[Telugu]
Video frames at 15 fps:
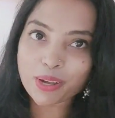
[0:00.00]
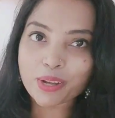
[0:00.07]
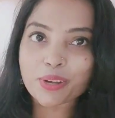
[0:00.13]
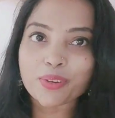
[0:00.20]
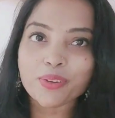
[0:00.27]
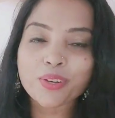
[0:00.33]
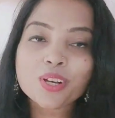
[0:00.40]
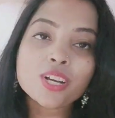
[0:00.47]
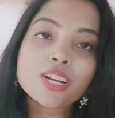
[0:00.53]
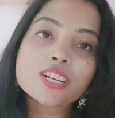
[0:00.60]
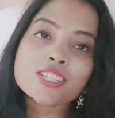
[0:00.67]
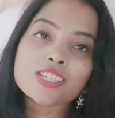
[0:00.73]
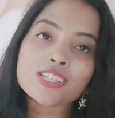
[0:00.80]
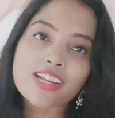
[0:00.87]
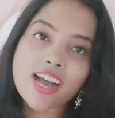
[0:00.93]
పట్టు
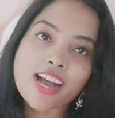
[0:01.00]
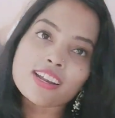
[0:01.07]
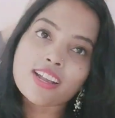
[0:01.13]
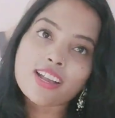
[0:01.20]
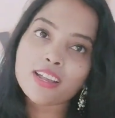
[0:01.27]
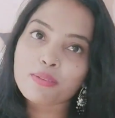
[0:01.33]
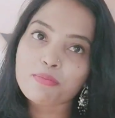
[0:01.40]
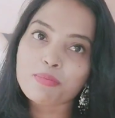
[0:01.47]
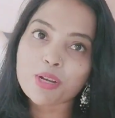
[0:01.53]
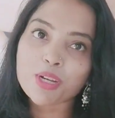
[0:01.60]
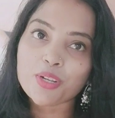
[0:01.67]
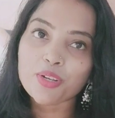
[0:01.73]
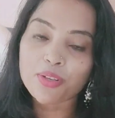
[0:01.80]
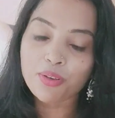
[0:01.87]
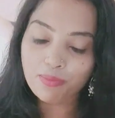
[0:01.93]
సో నారాయణ
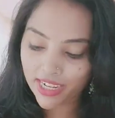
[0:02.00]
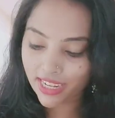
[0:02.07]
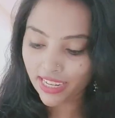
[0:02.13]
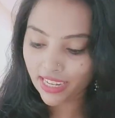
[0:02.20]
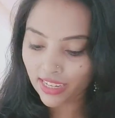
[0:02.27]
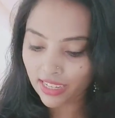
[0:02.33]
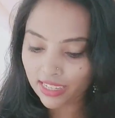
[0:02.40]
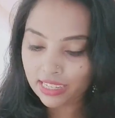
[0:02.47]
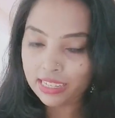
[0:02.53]
పట్టులో మనకి